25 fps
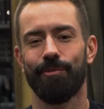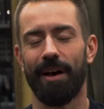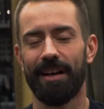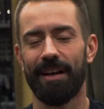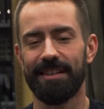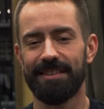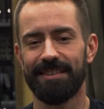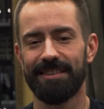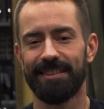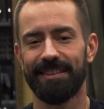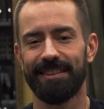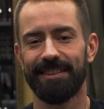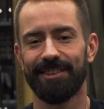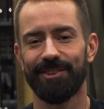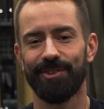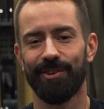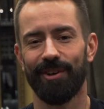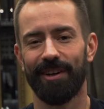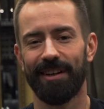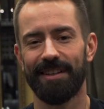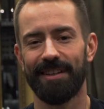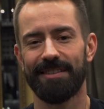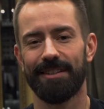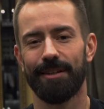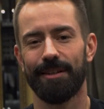quase 13
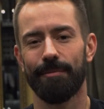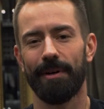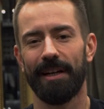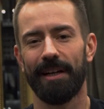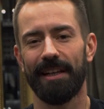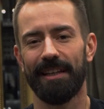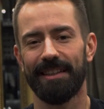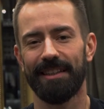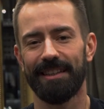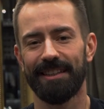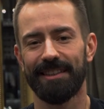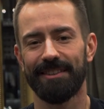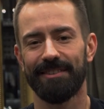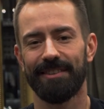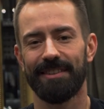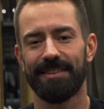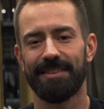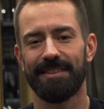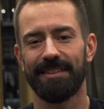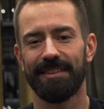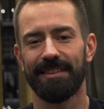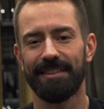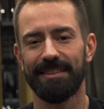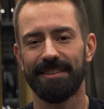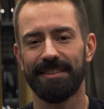horas trabalhando,
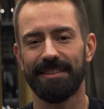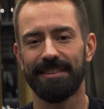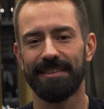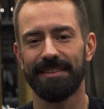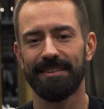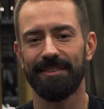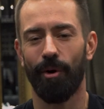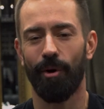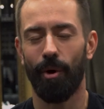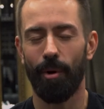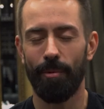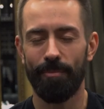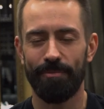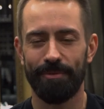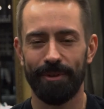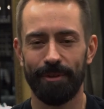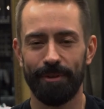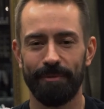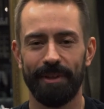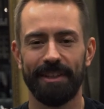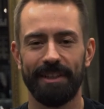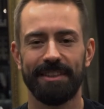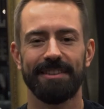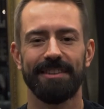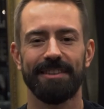assim,
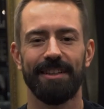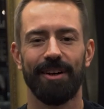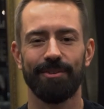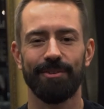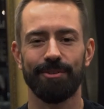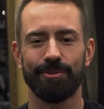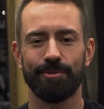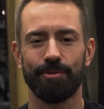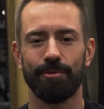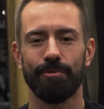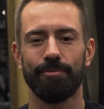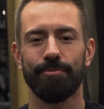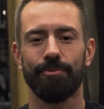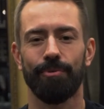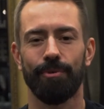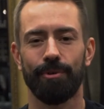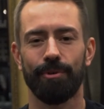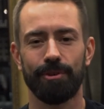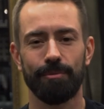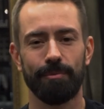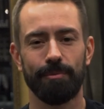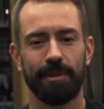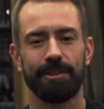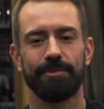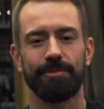obviamente dá um
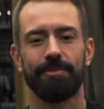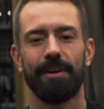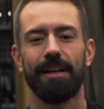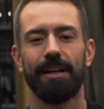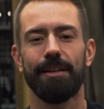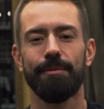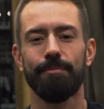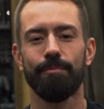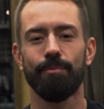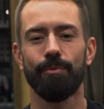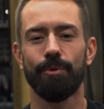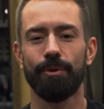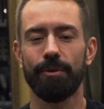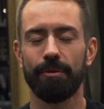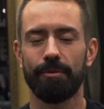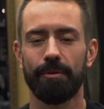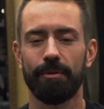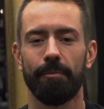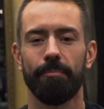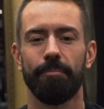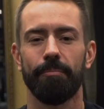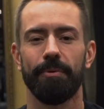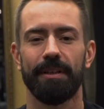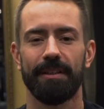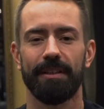desconforto, mas vale muito
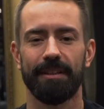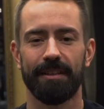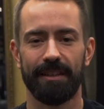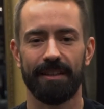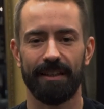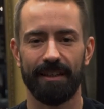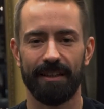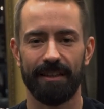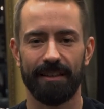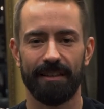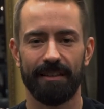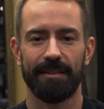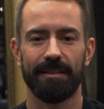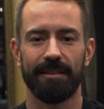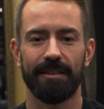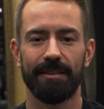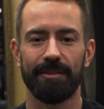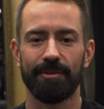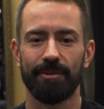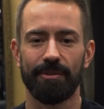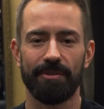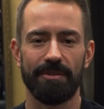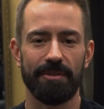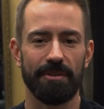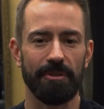a pena, cara. Ele
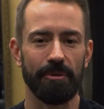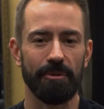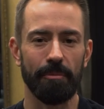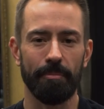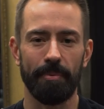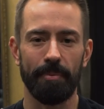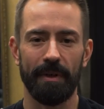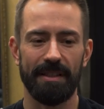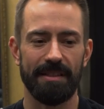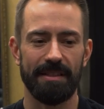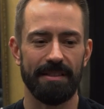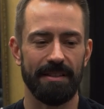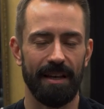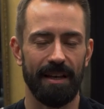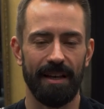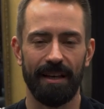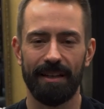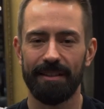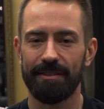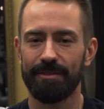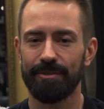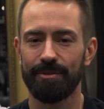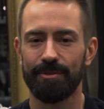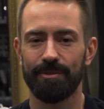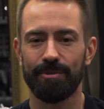conseguiu
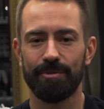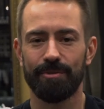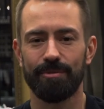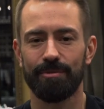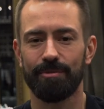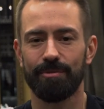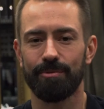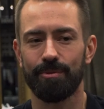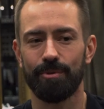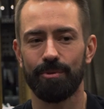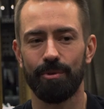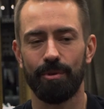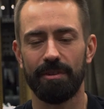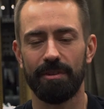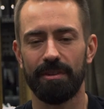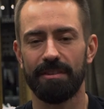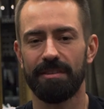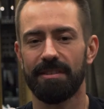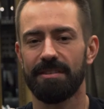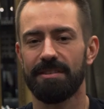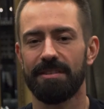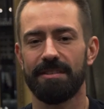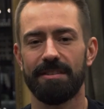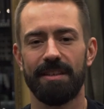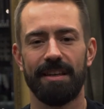passar todas
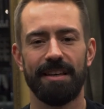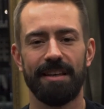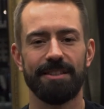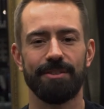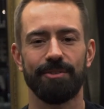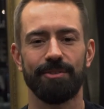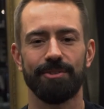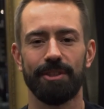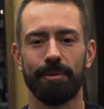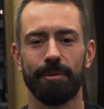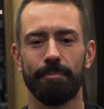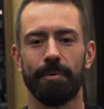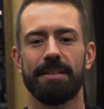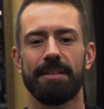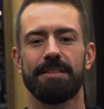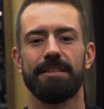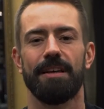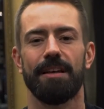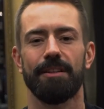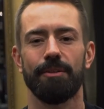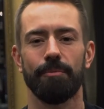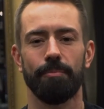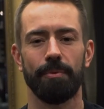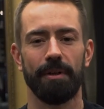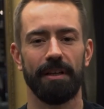as ideias que eu tinha
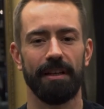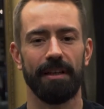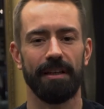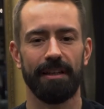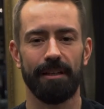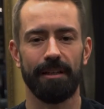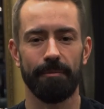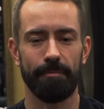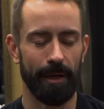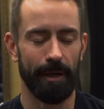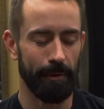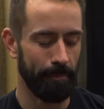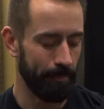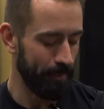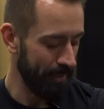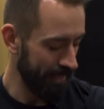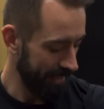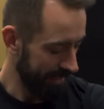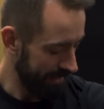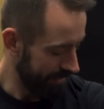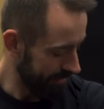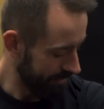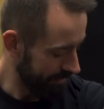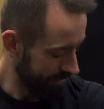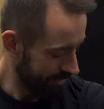passado para ele, para
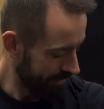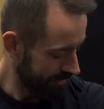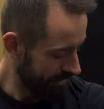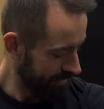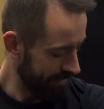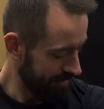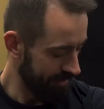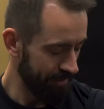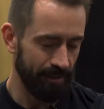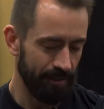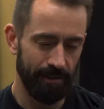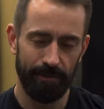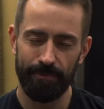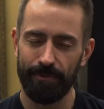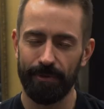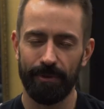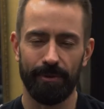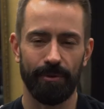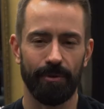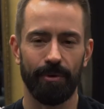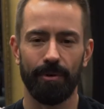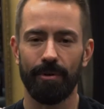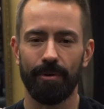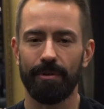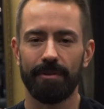pele, e
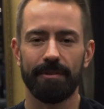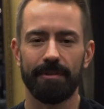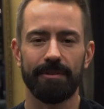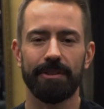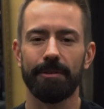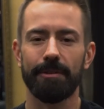ficou